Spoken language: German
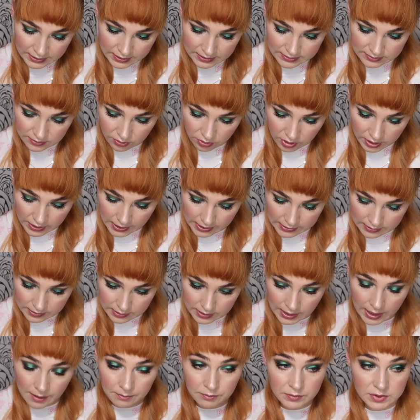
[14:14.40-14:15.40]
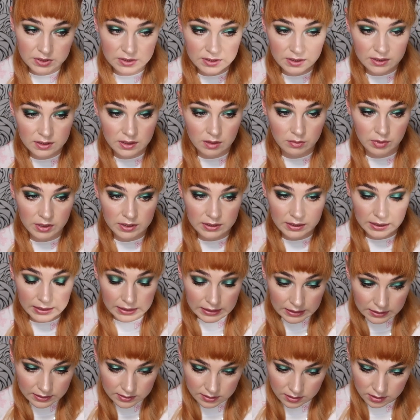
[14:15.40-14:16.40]
Er ist auch keine Namen mit drin, aber einen
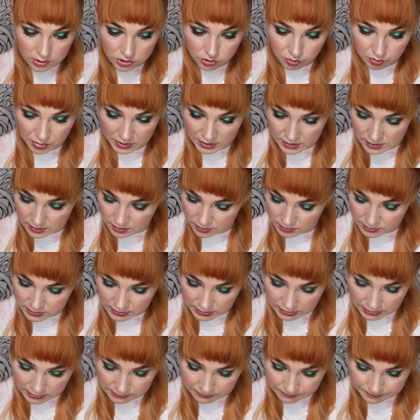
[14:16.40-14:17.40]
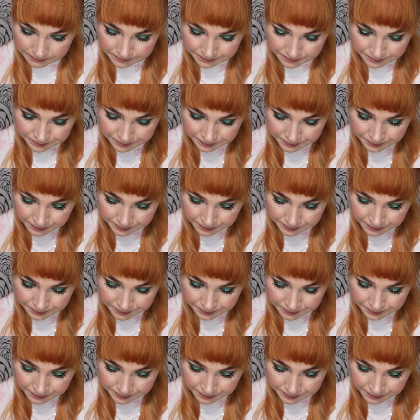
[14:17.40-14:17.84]
riesigen Spiegel enthalten.